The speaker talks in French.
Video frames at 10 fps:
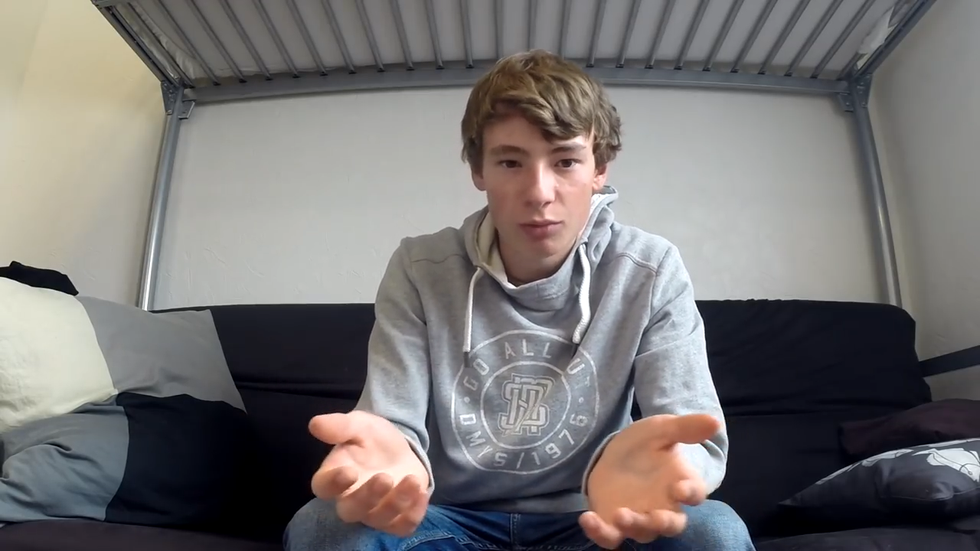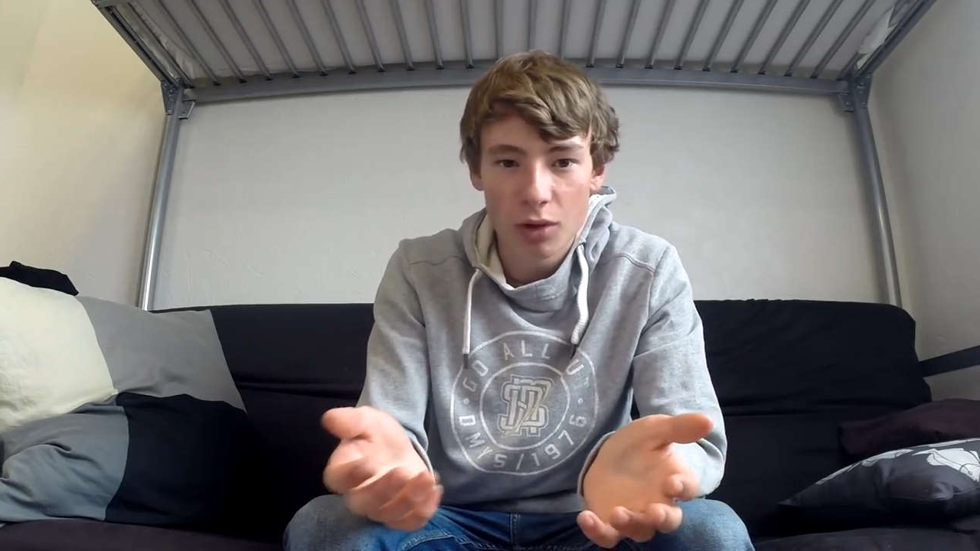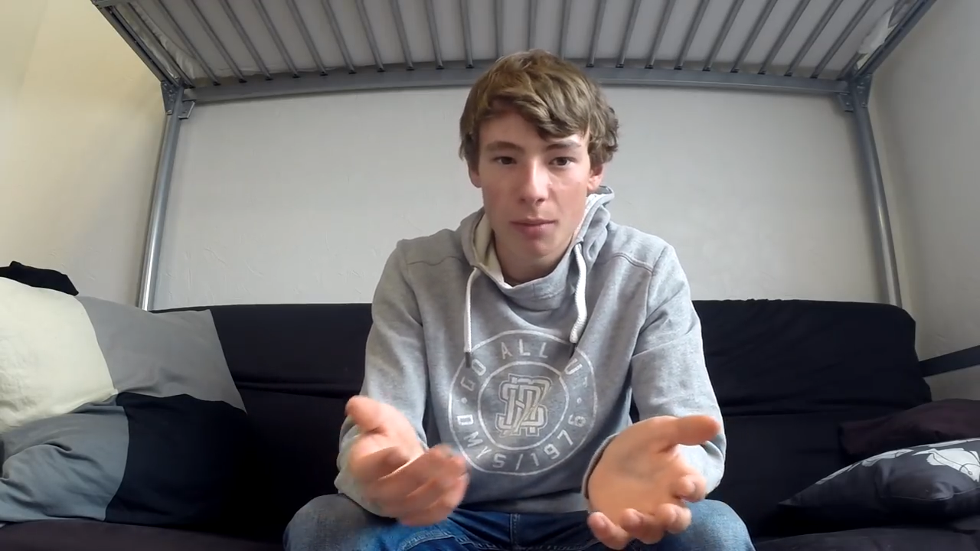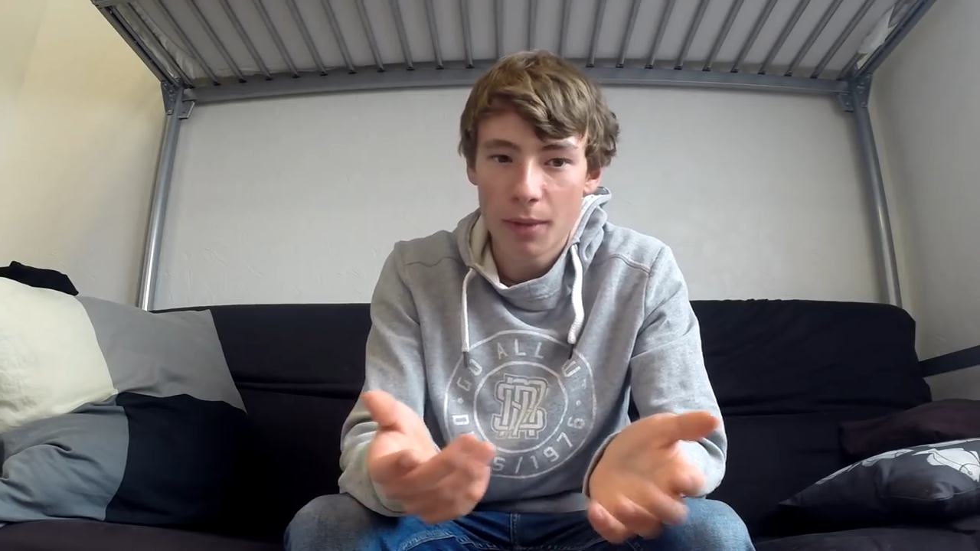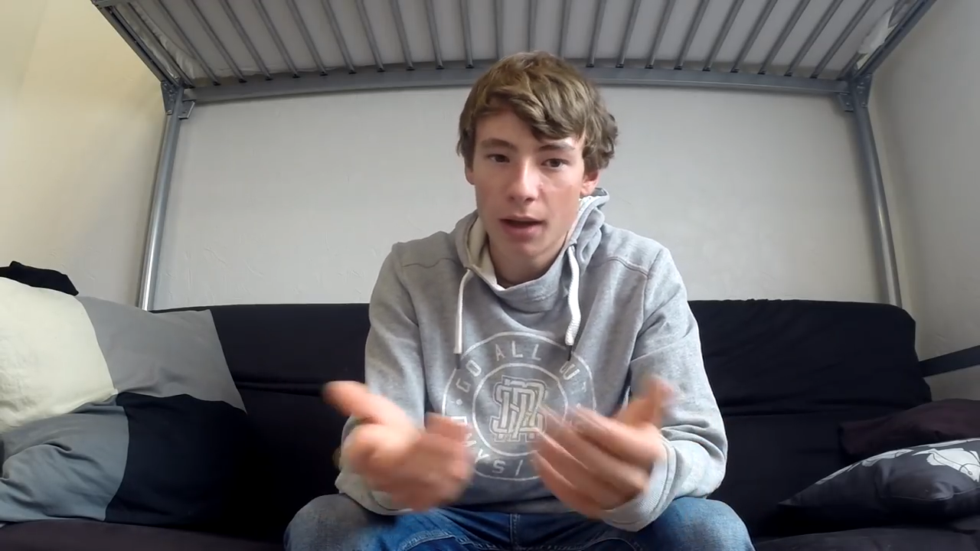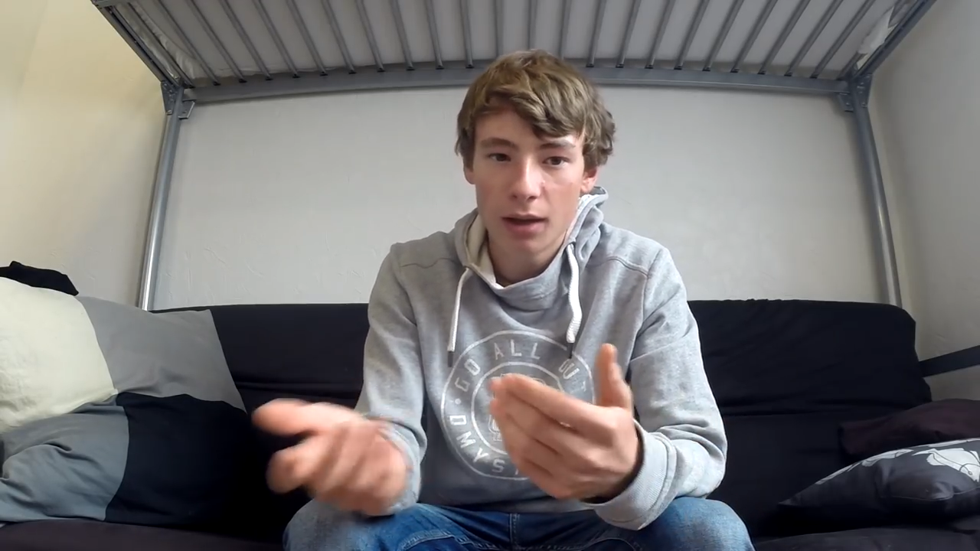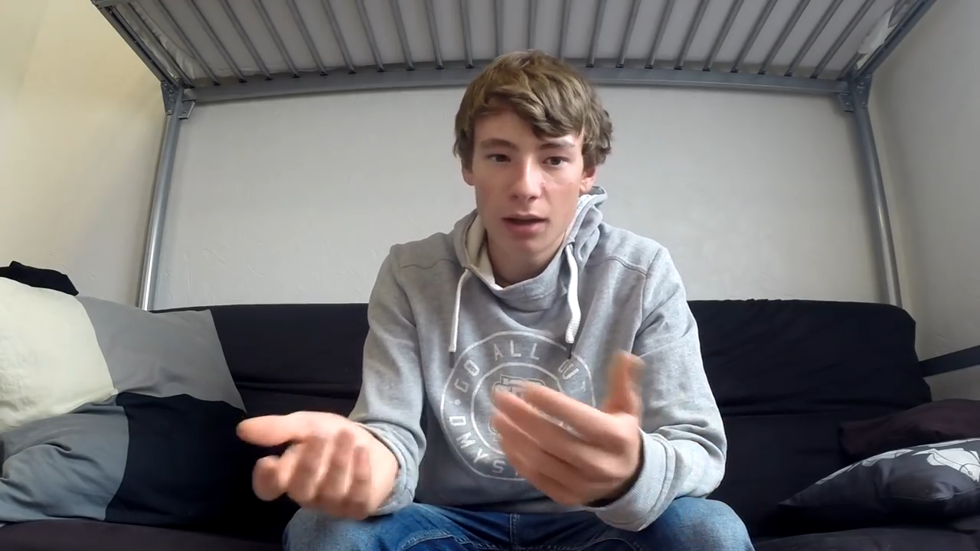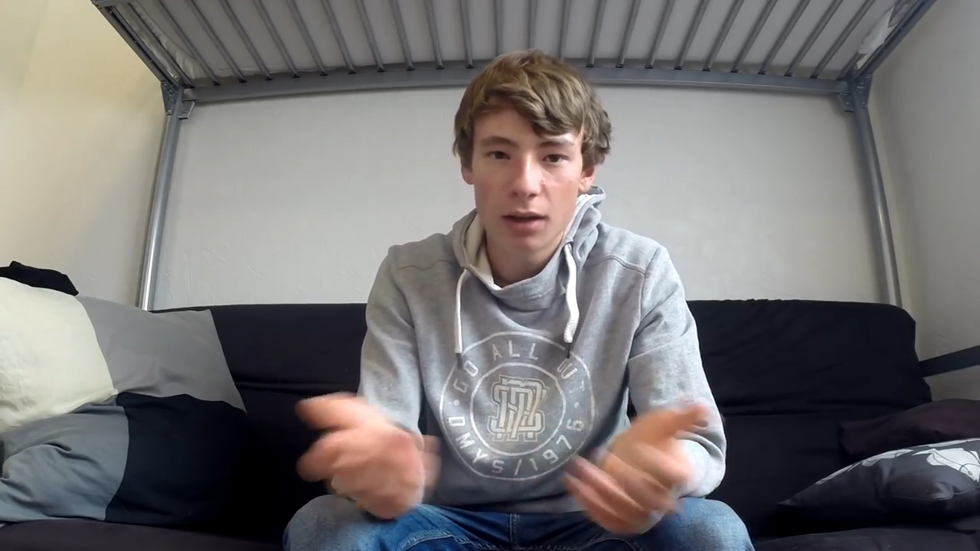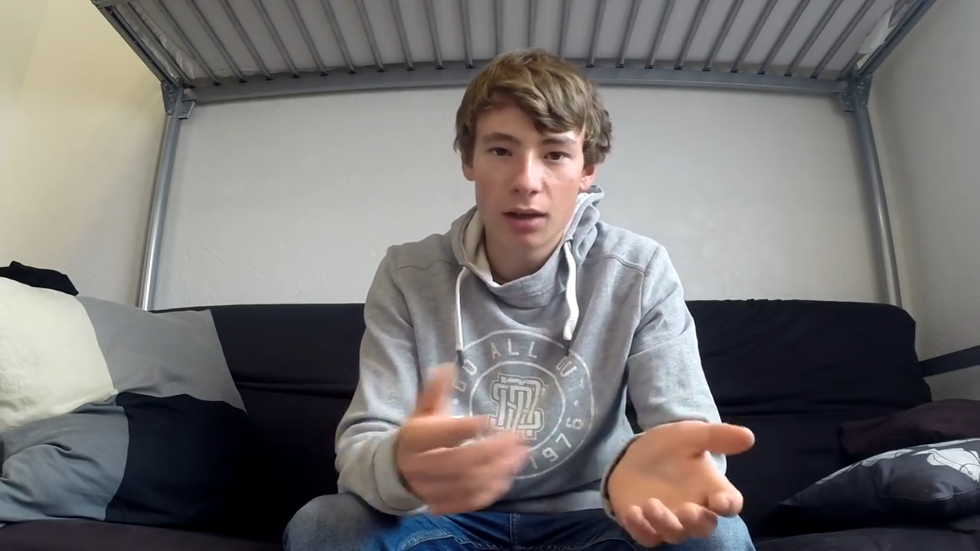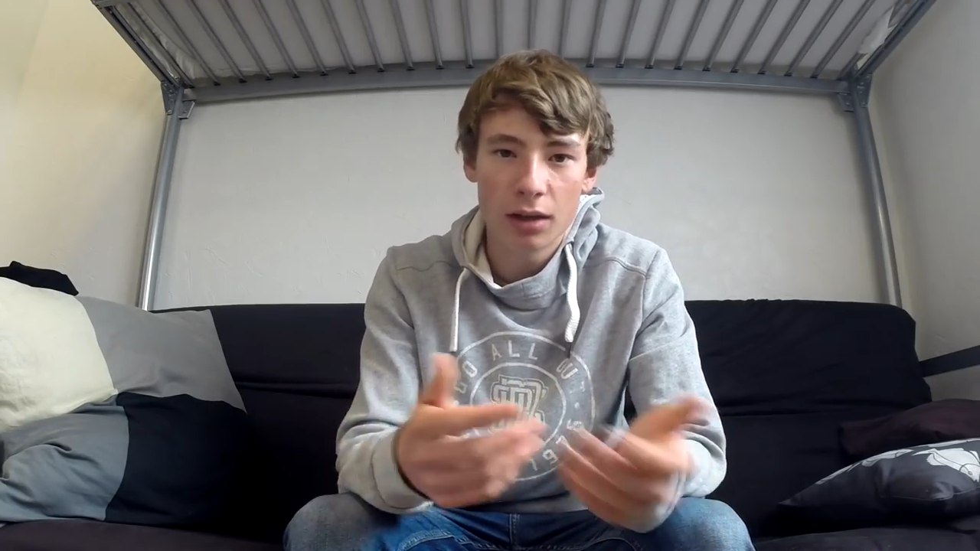ne pourra
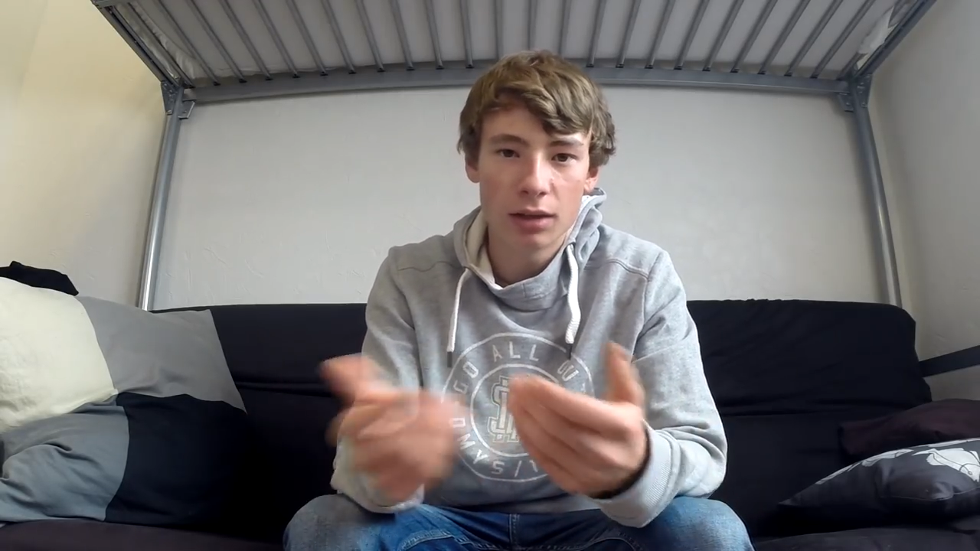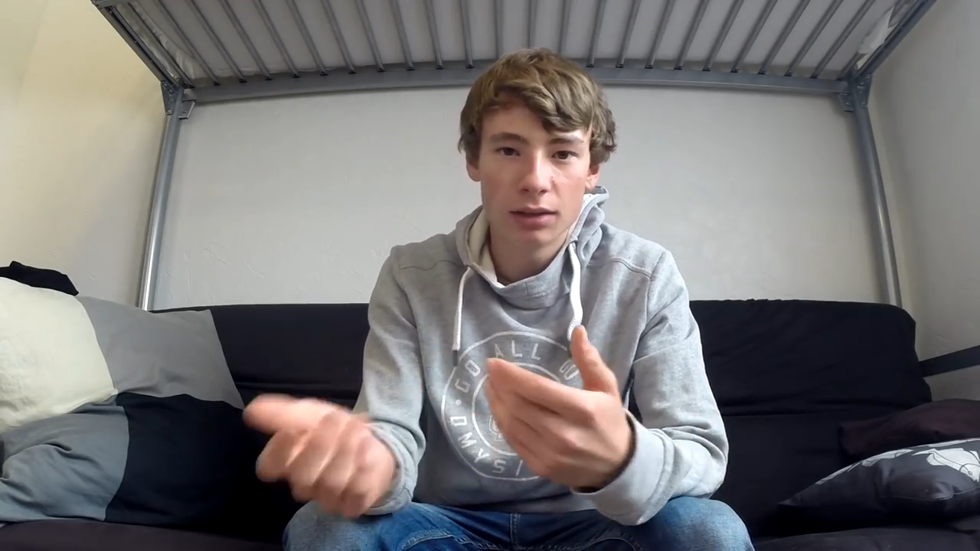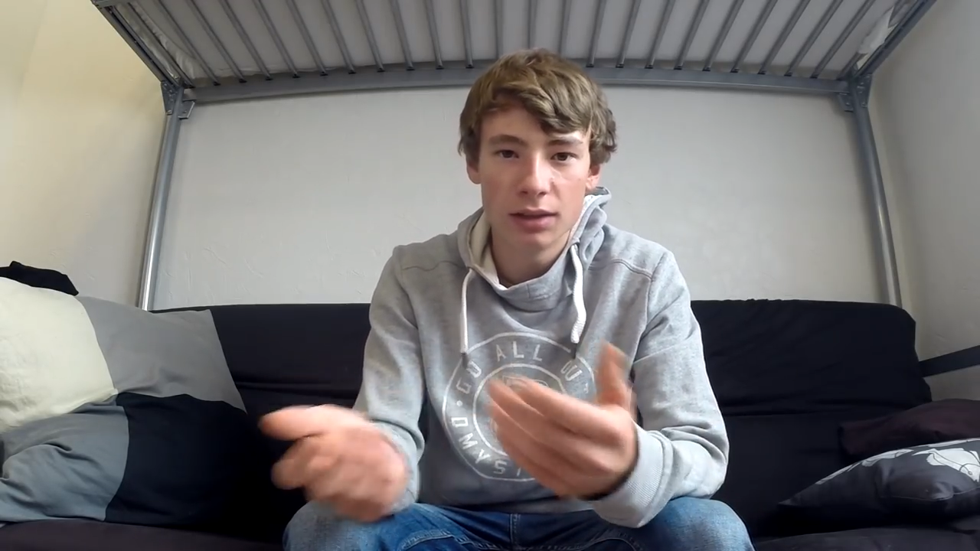pas